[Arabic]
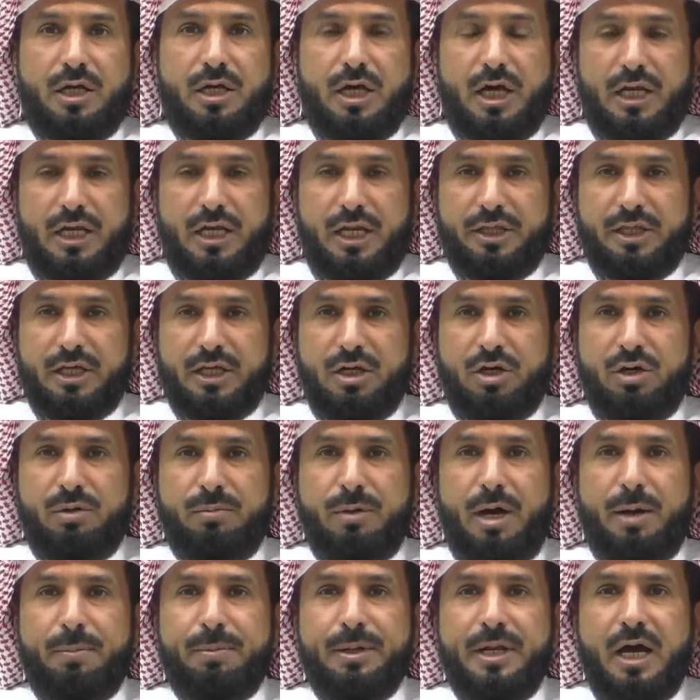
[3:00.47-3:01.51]
الذين هم
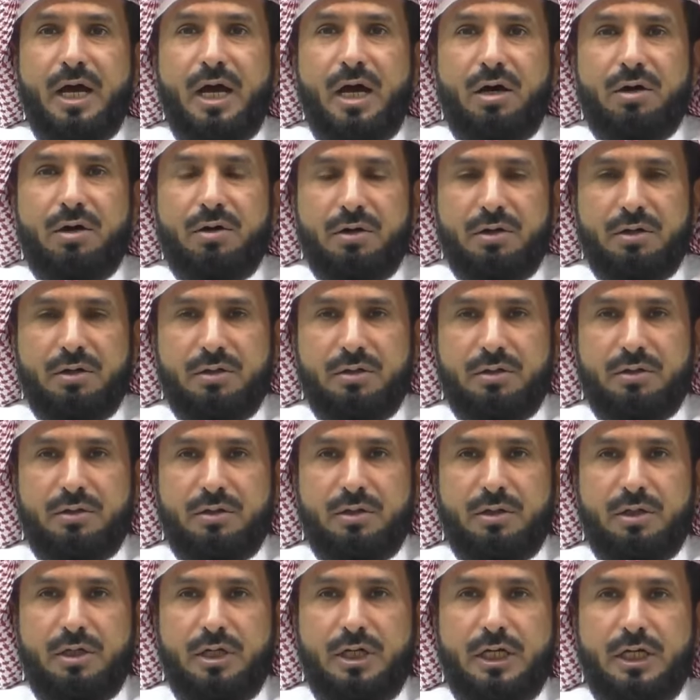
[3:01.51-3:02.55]
أبناءه
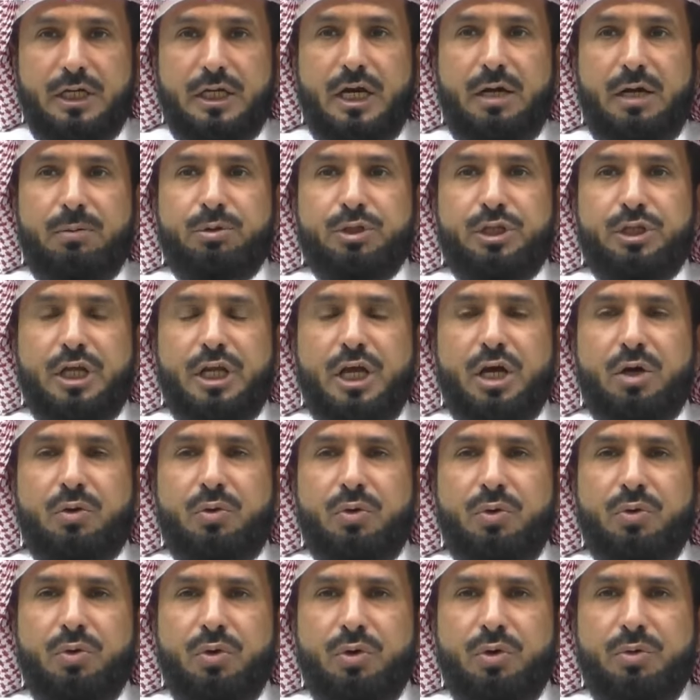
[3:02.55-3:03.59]
لا بد أن
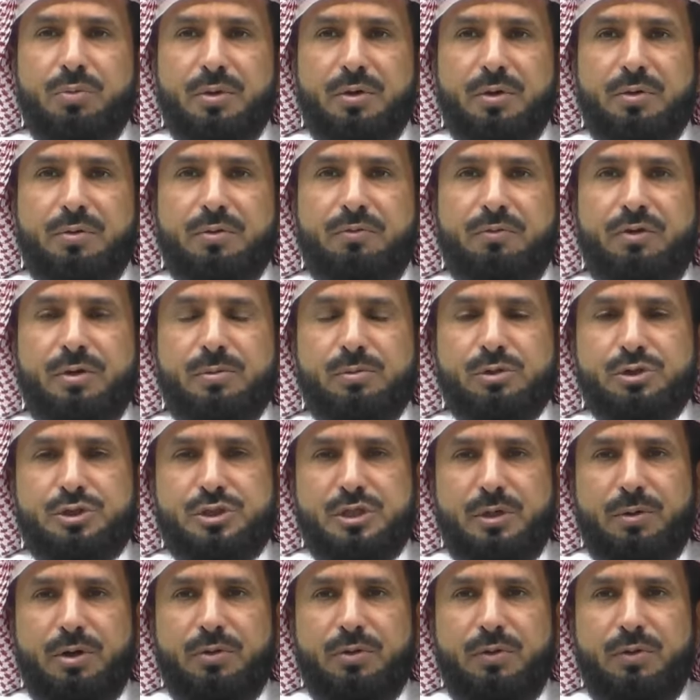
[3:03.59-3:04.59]
يكونون في مستوى